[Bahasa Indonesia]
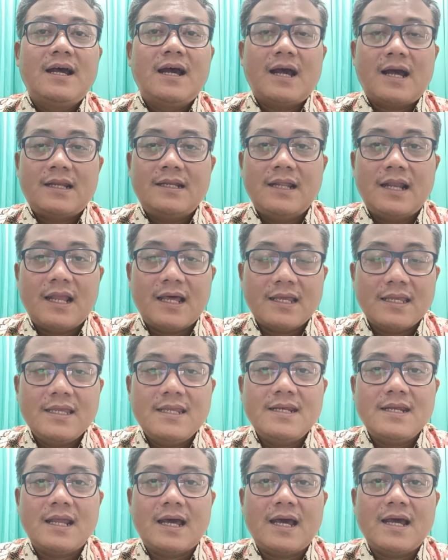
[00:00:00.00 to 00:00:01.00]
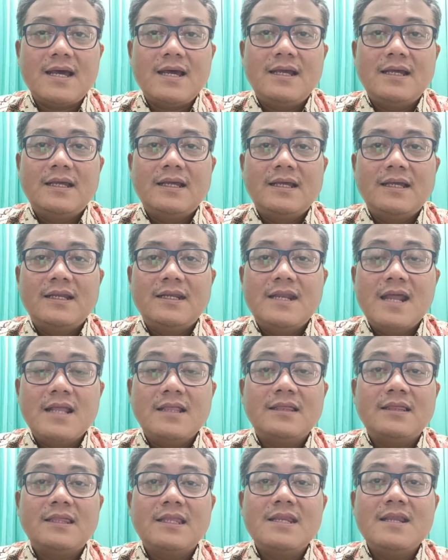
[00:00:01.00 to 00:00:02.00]
adalah hina
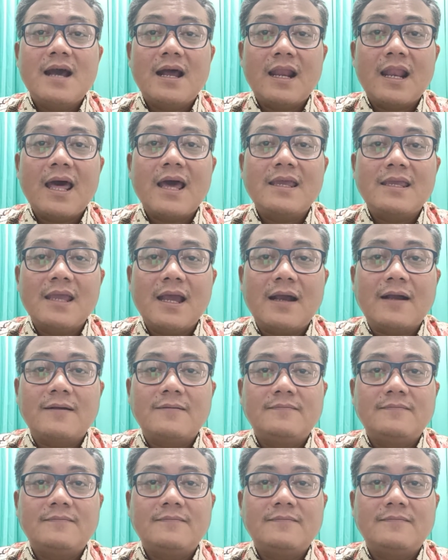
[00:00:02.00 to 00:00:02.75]
dan tidak layak.